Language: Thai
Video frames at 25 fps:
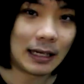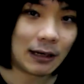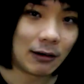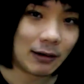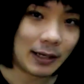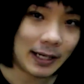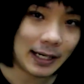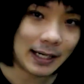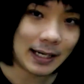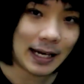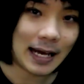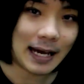เรา
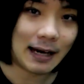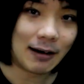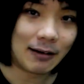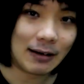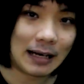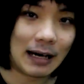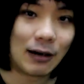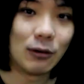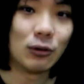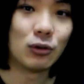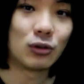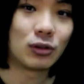เล่นแล้ว
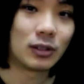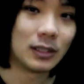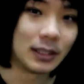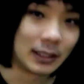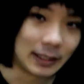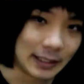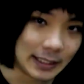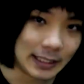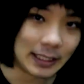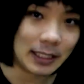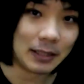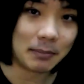เรารู้สึ
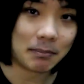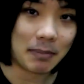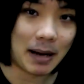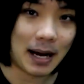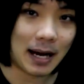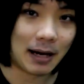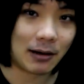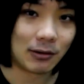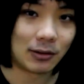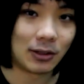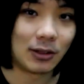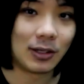กดีหรือเป
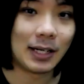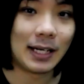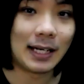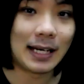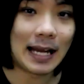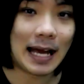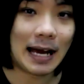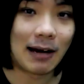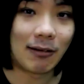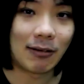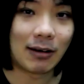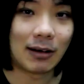ล่า เราเล่น
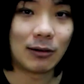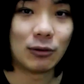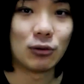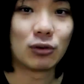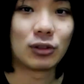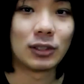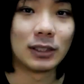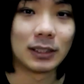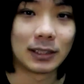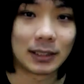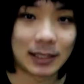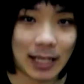แล้วเรา
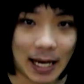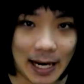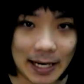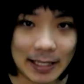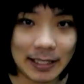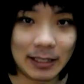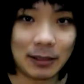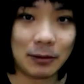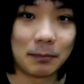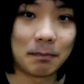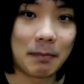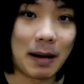รู้สึกใช่
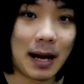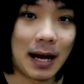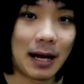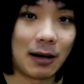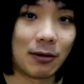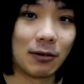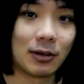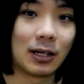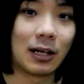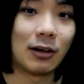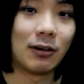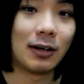หรือเปล่า
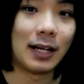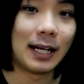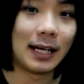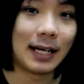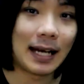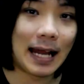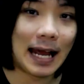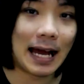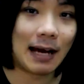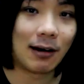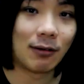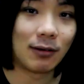เราเล่น
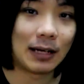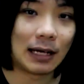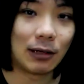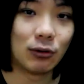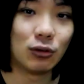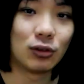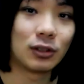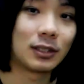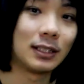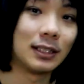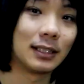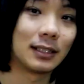แล้วเรา
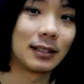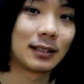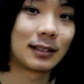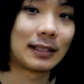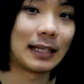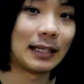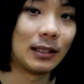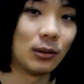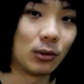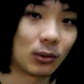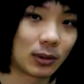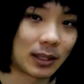รู้สึก
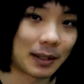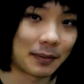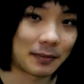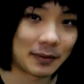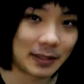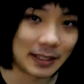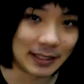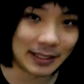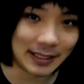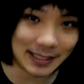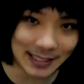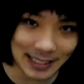สนุกกับ
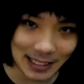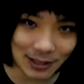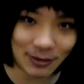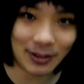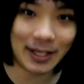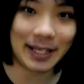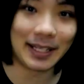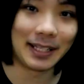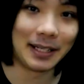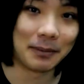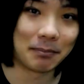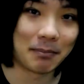สิ่งที่เรา
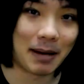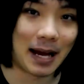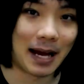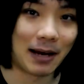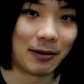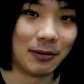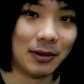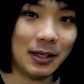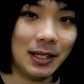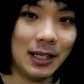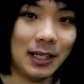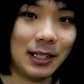เล่นหรือเป
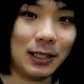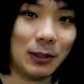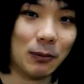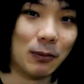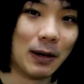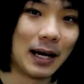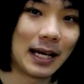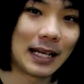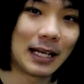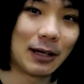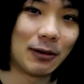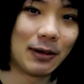ล่า หรือ
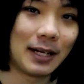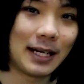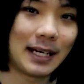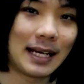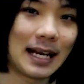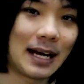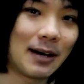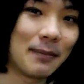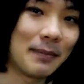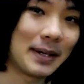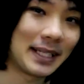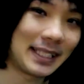ว่าเราเล่น
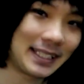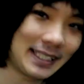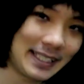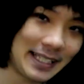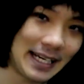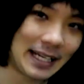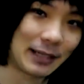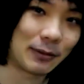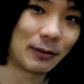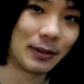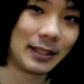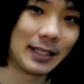แล้วมันเค
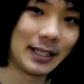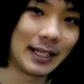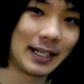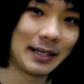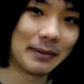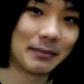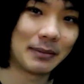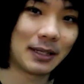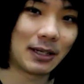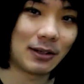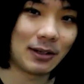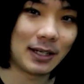รียดกว่าเดิ
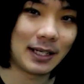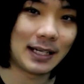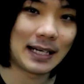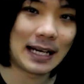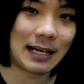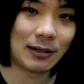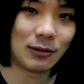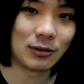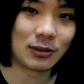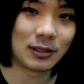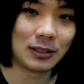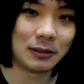ม เราเล่น
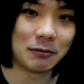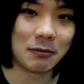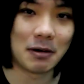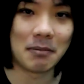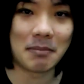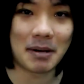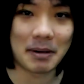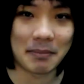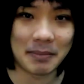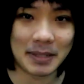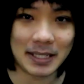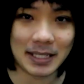แล้วรู้สึก
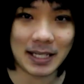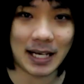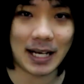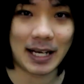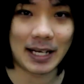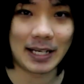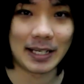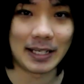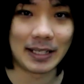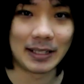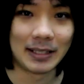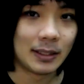ว่ามันไม่
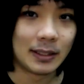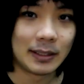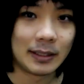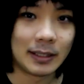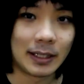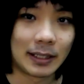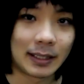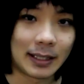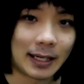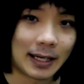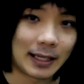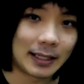ใช่
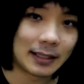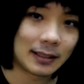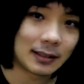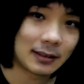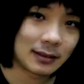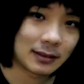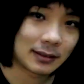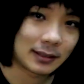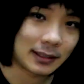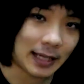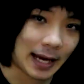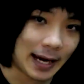อย่างนั้น
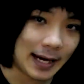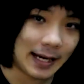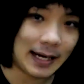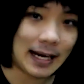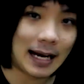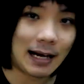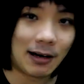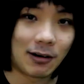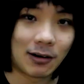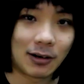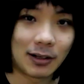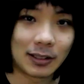ใจ
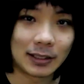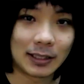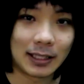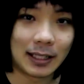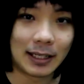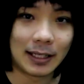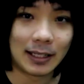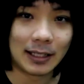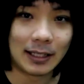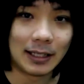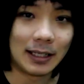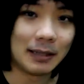เราก็
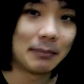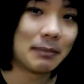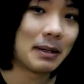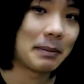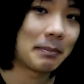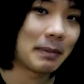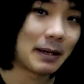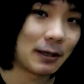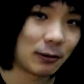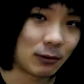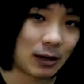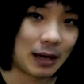จะเริ่ม
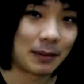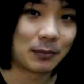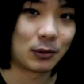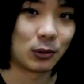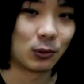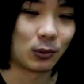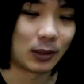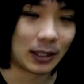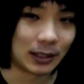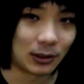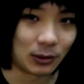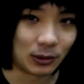ไม่เป็นความ
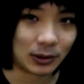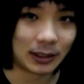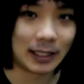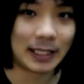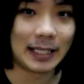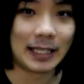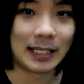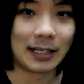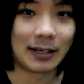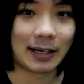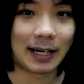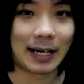สุขกับดนต
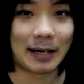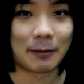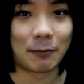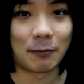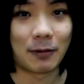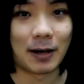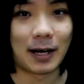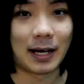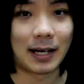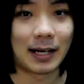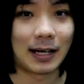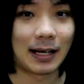รีแล้วครับ
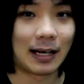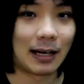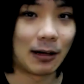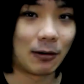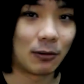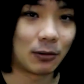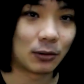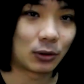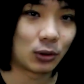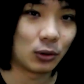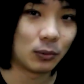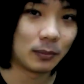ว่าเรา
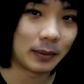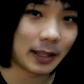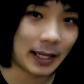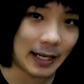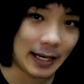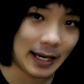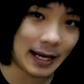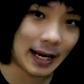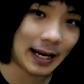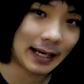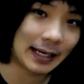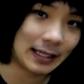ทุ่มเท
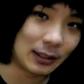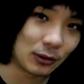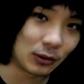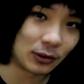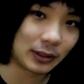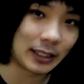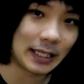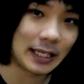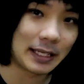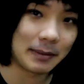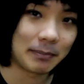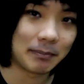ให้กับด
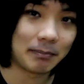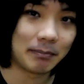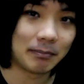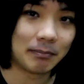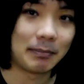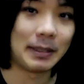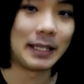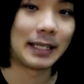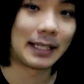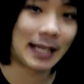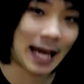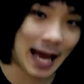นตรี
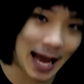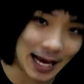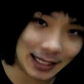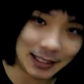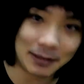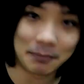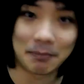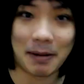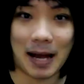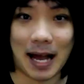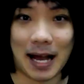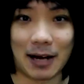ผิดทาง
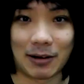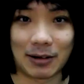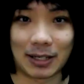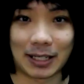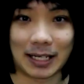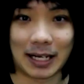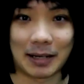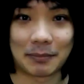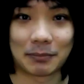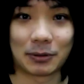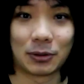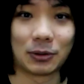หรือเปล่า
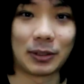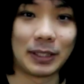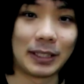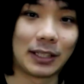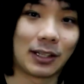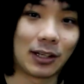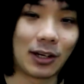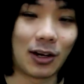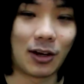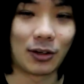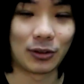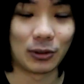นะครับตรงนี้
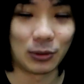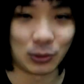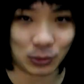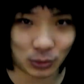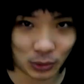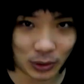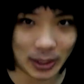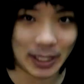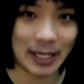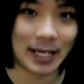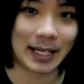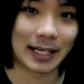ก็ลองดู
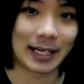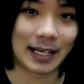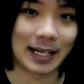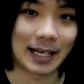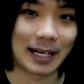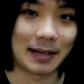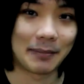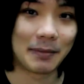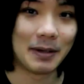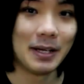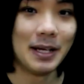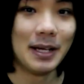ตัวเองนะ
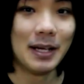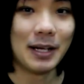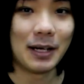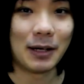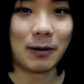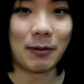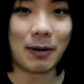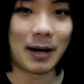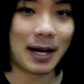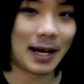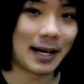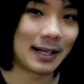ครับ
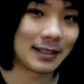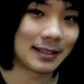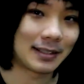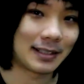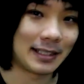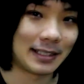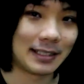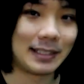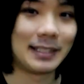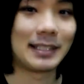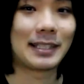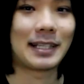เพราะว่า
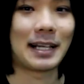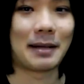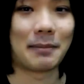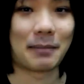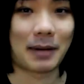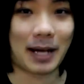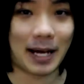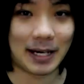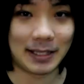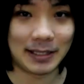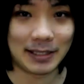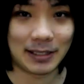สิ่งที่
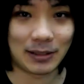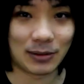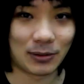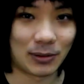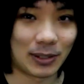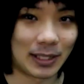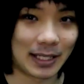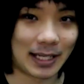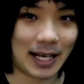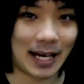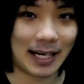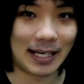สำคัญที่สุ
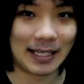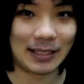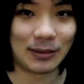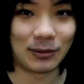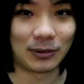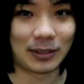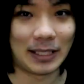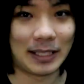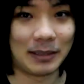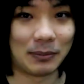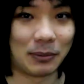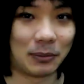ดในการเล่น
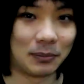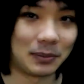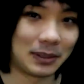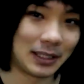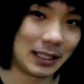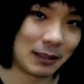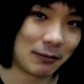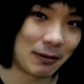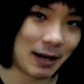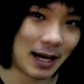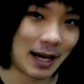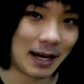ดนตรีผม
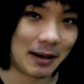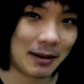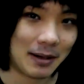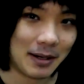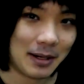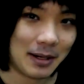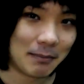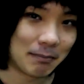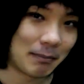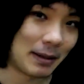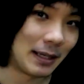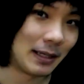เชื่อว่า
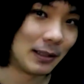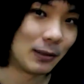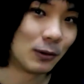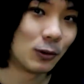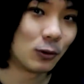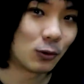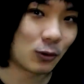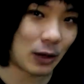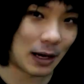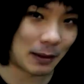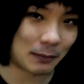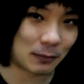เเป็น
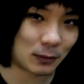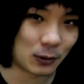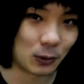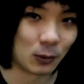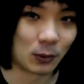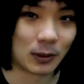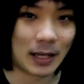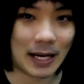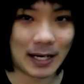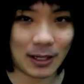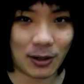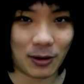ความสุ
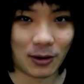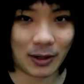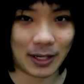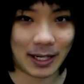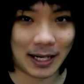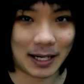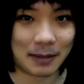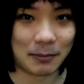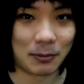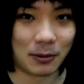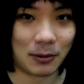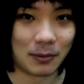ขแน่นอน
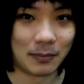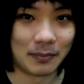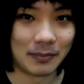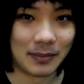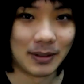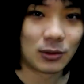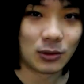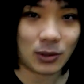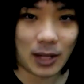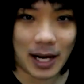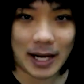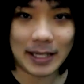นะครับผม
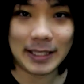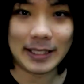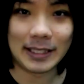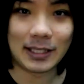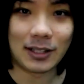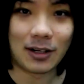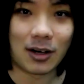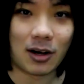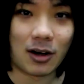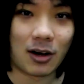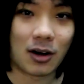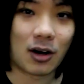สุดท้ายนี้
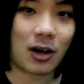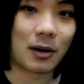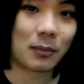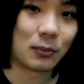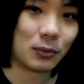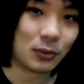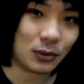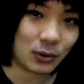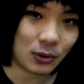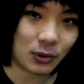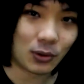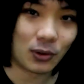ก็ขอขอบ
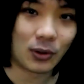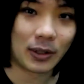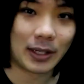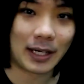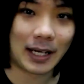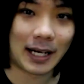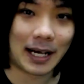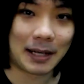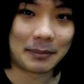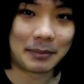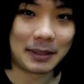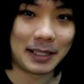คุณทุกคน
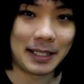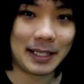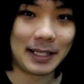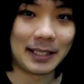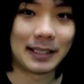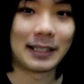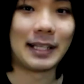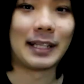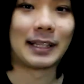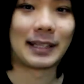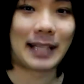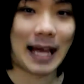นะครับที่
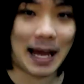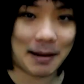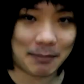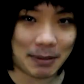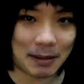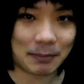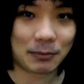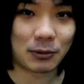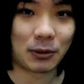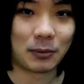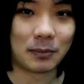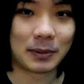ติดตาม
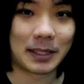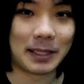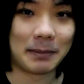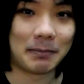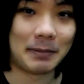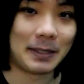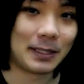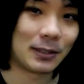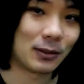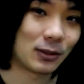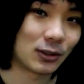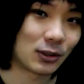รับชมคลิ
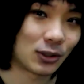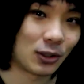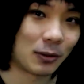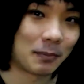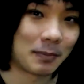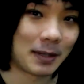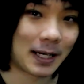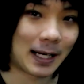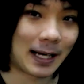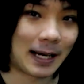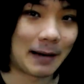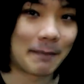ปนี้จนจ
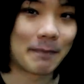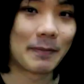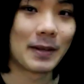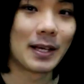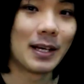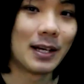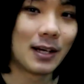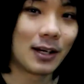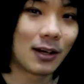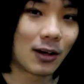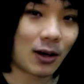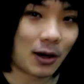บนะครับ
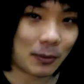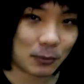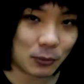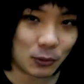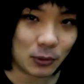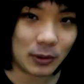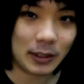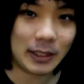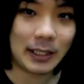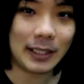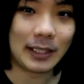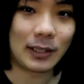ขอบ
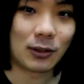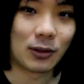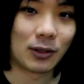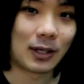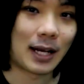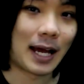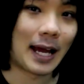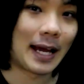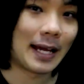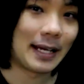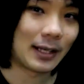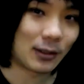คุณที่กด
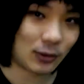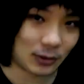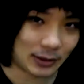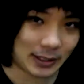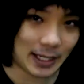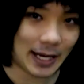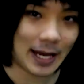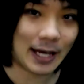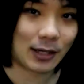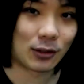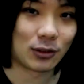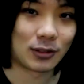ไลค์กด
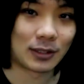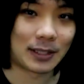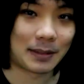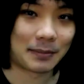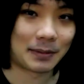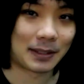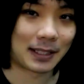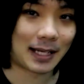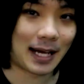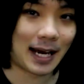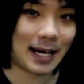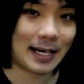แชร์กดซั
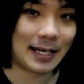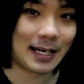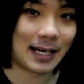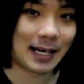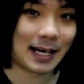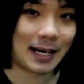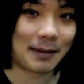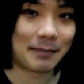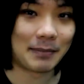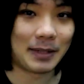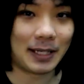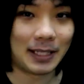บสไครต์
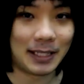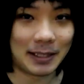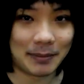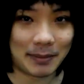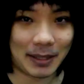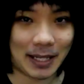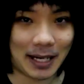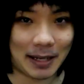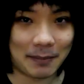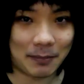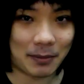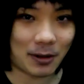นะครับ อย่าลืม
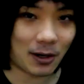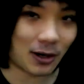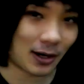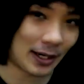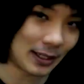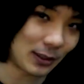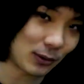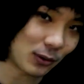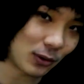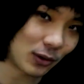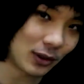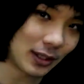นะครับ ขอ
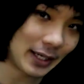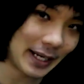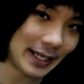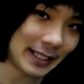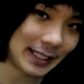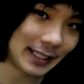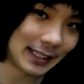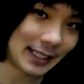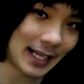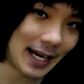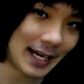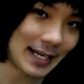ให้ทุกคนเล่
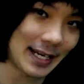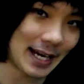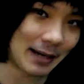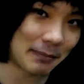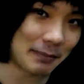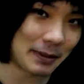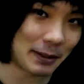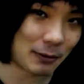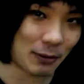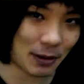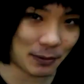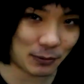นกีตาร์อย่า
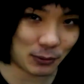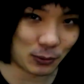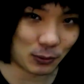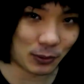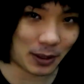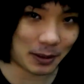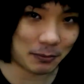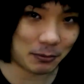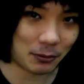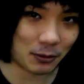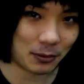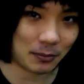งมีความสุ
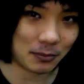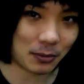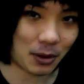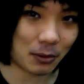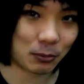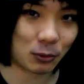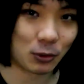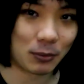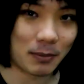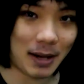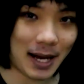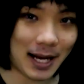ขครับผม ข
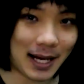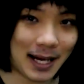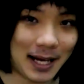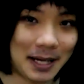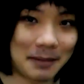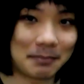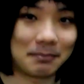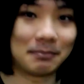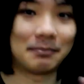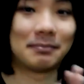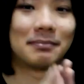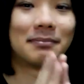อบคุณมากค
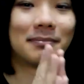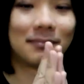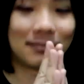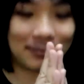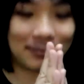รับ